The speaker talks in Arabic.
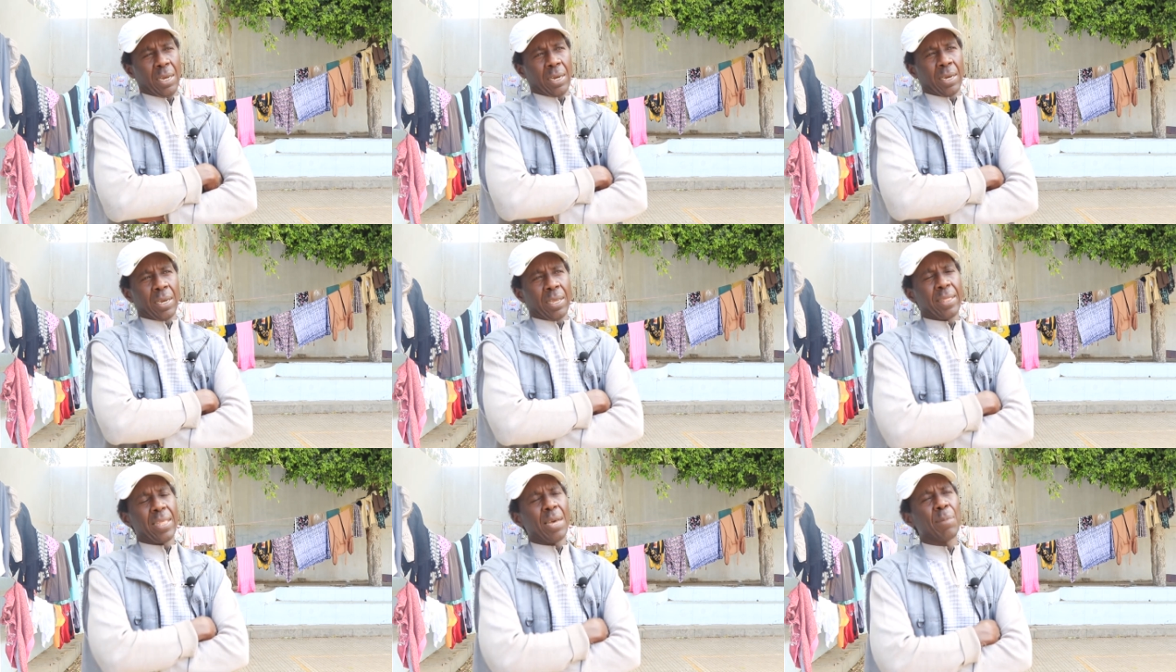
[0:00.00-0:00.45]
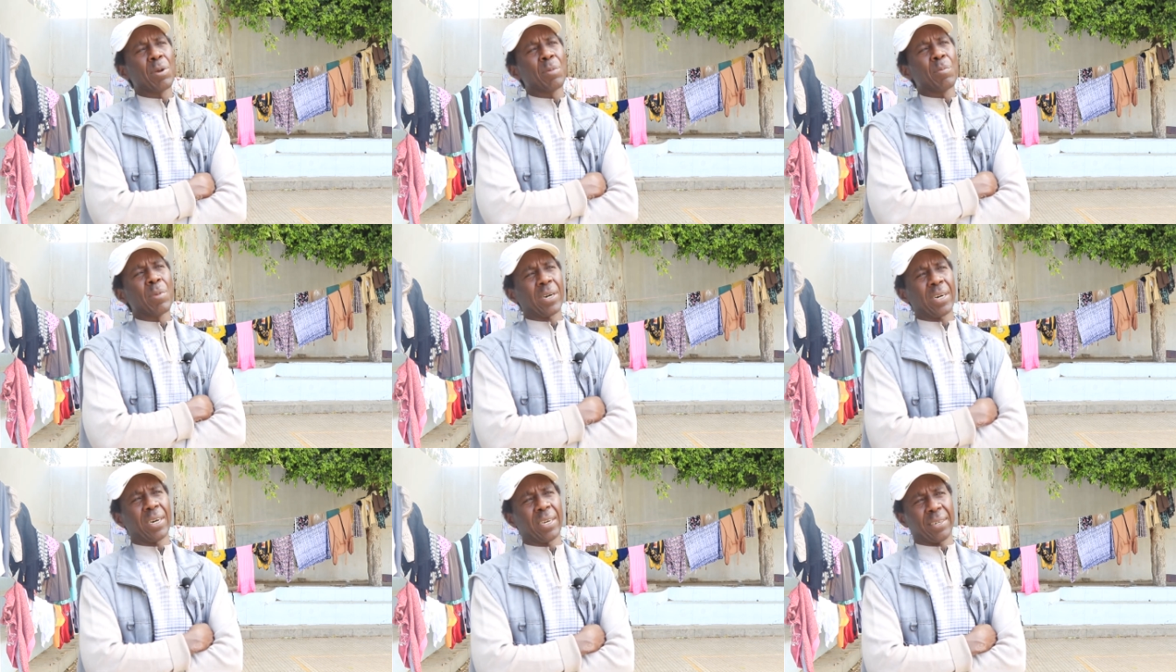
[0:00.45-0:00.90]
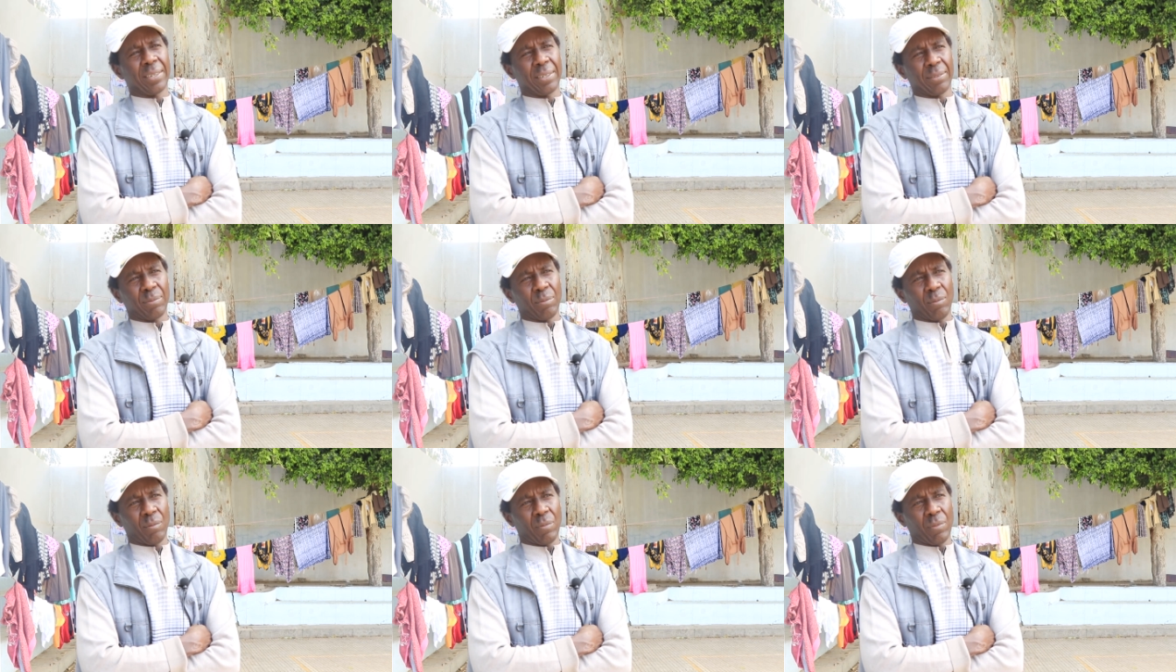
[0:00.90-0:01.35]
قدام المقر
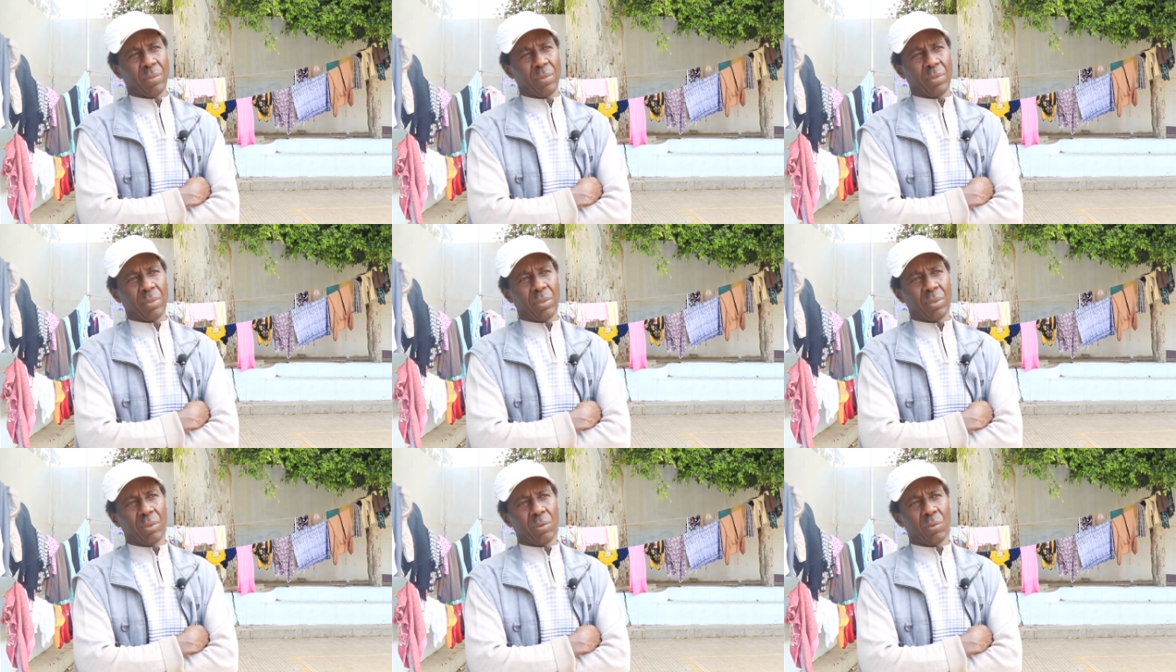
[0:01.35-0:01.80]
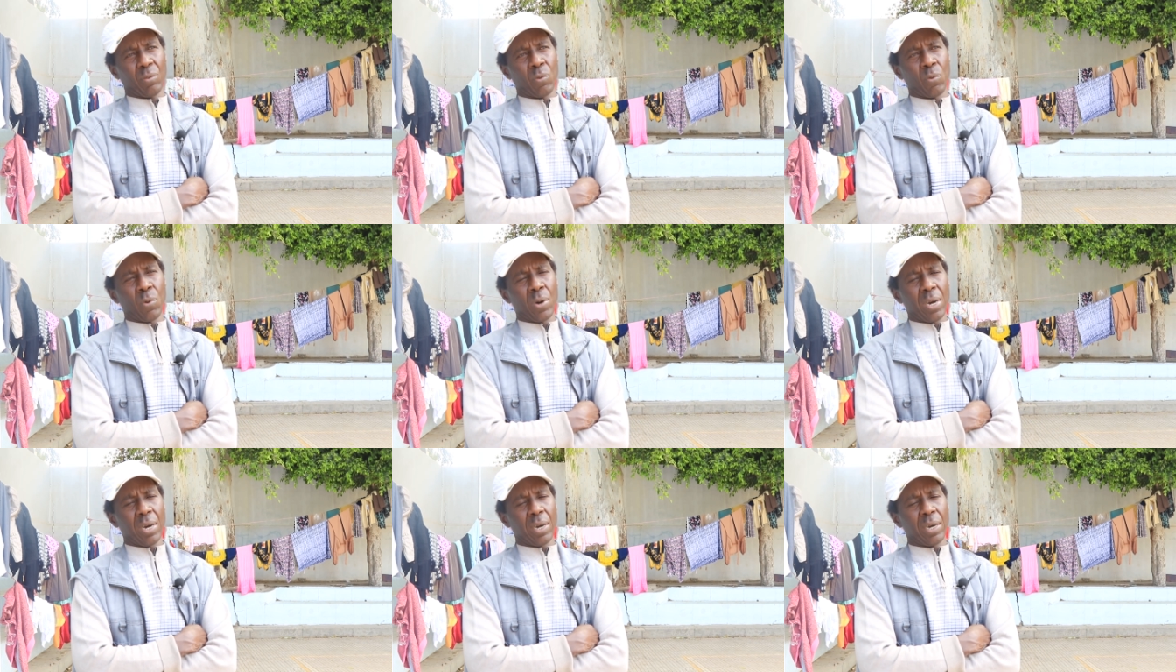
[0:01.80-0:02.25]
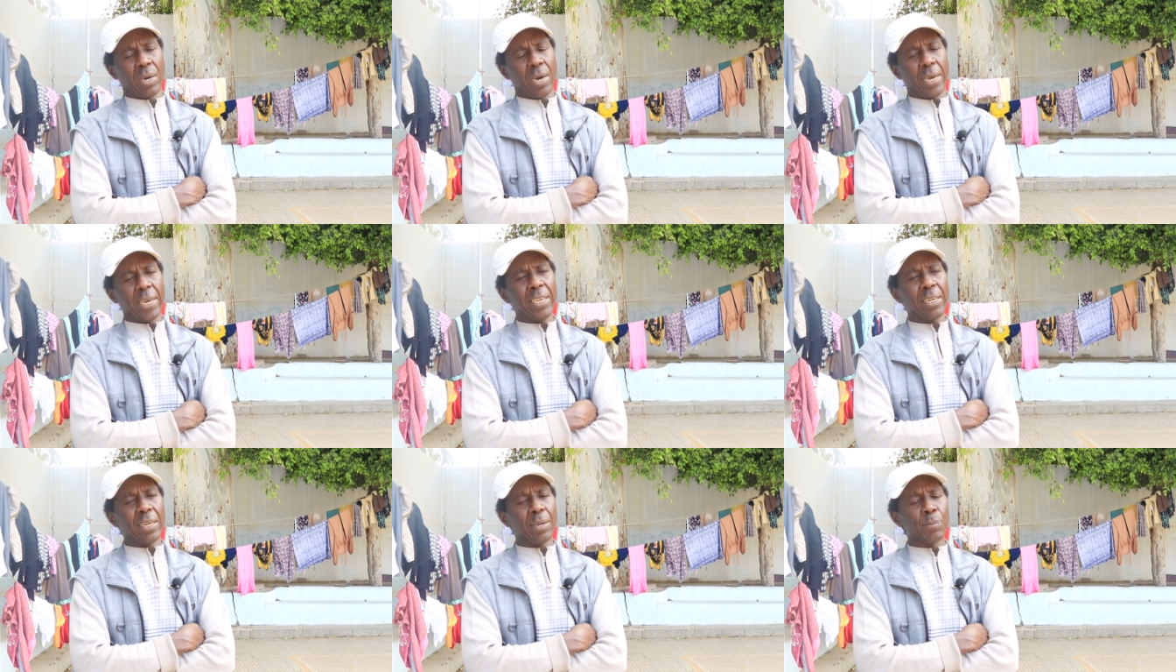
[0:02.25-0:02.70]

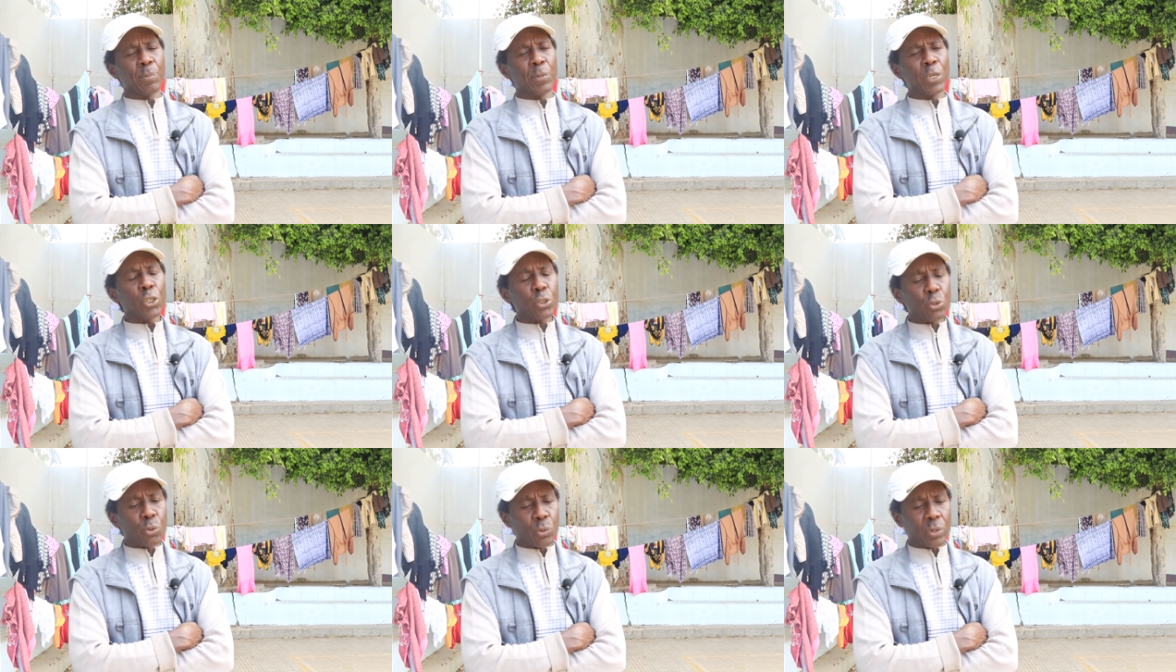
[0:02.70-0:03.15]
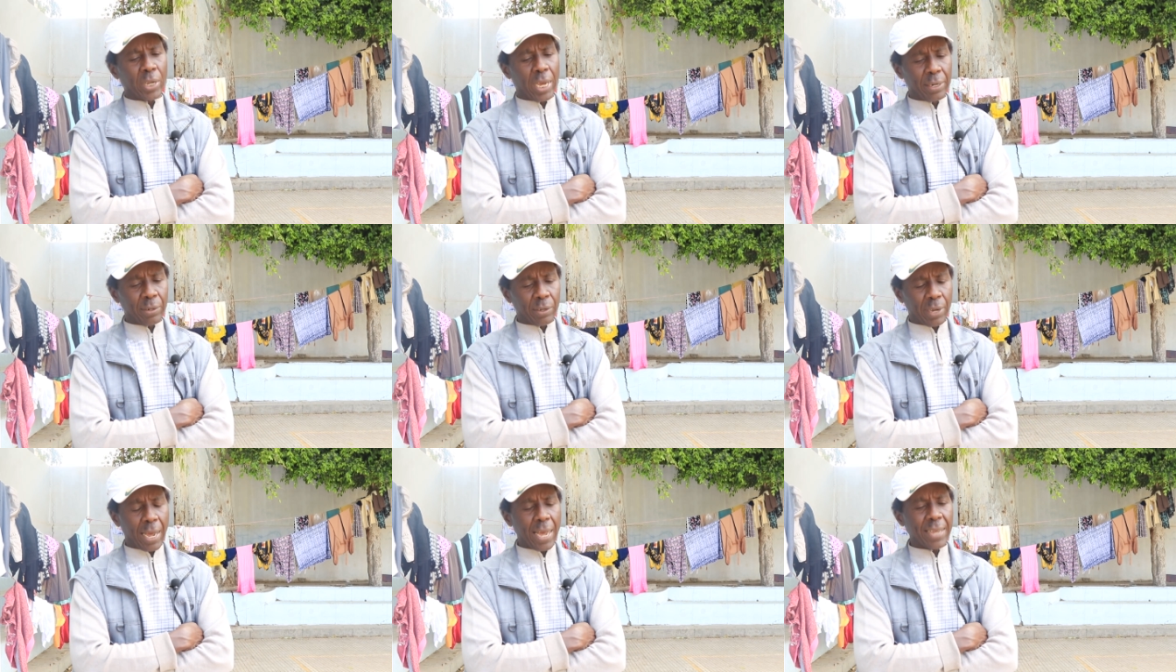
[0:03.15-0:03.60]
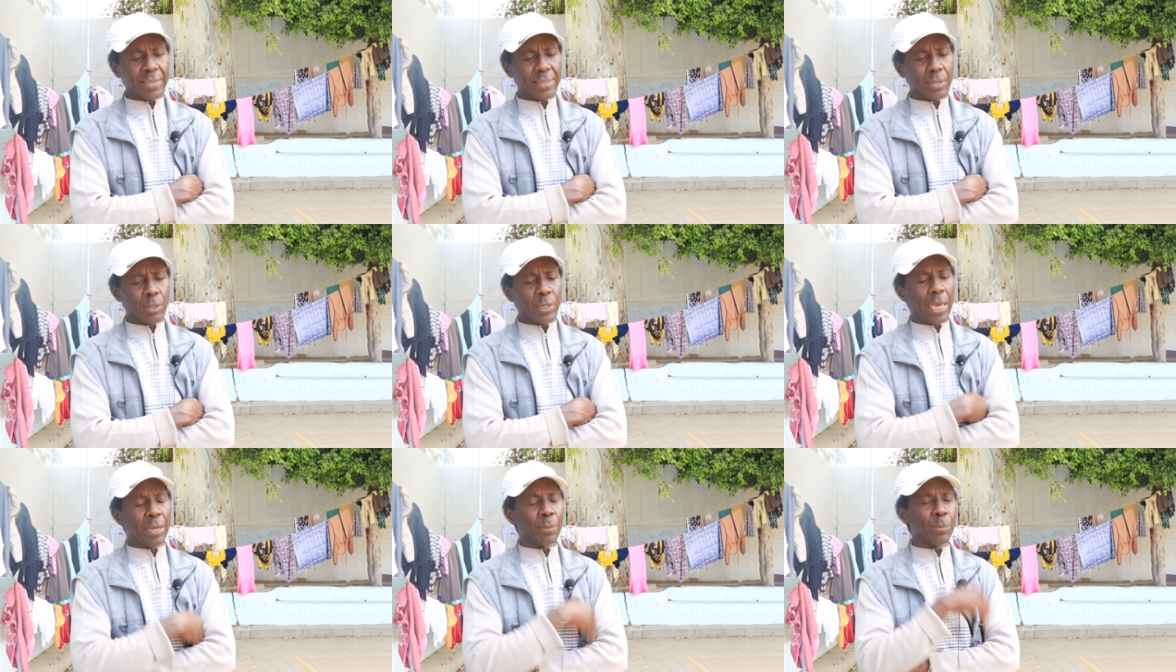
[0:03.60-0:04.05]
واحنا بنشكر يعني خاص
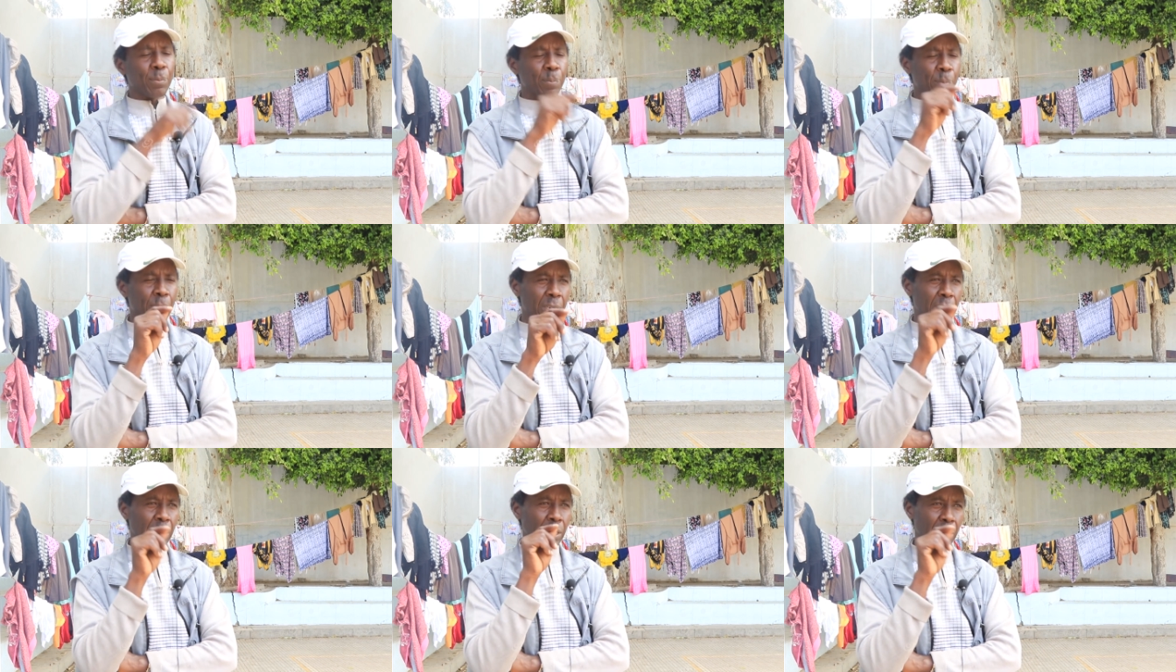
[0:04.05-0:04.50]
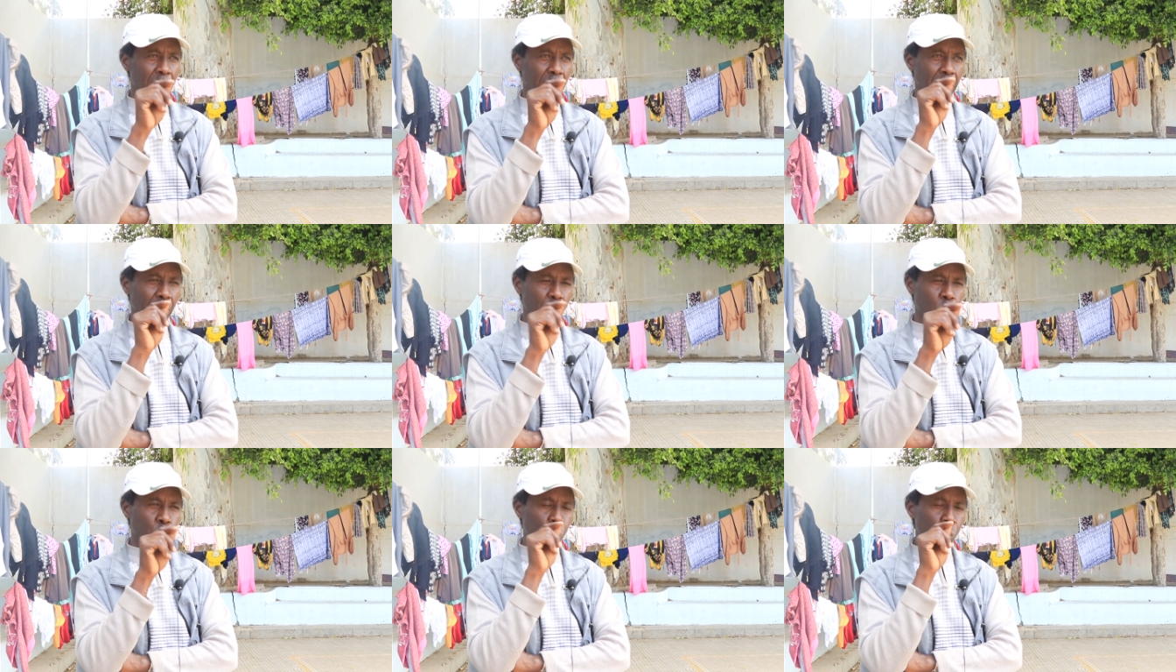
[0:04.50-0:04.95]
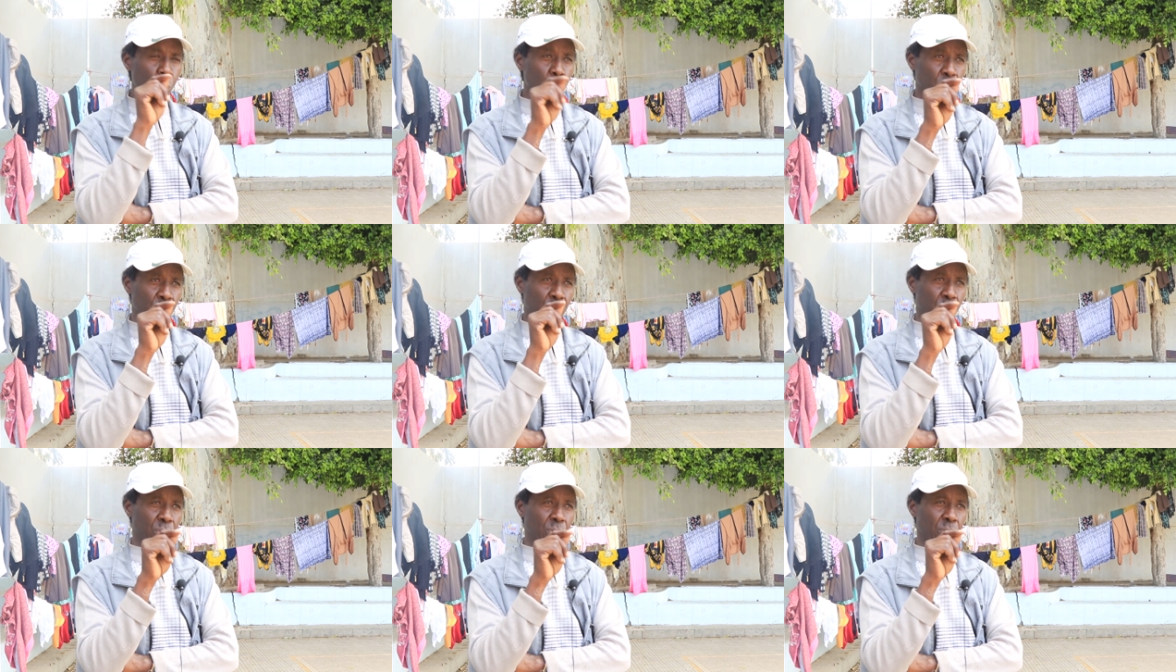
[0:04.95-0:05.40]
يعني
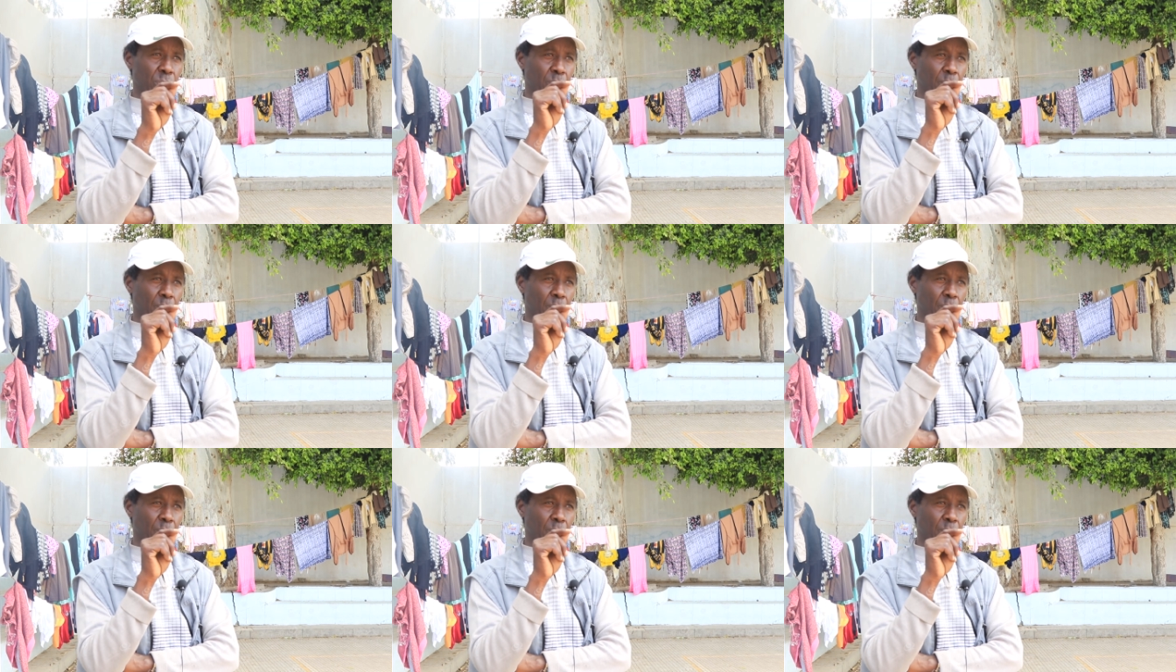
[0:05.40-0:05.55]
بالخصوص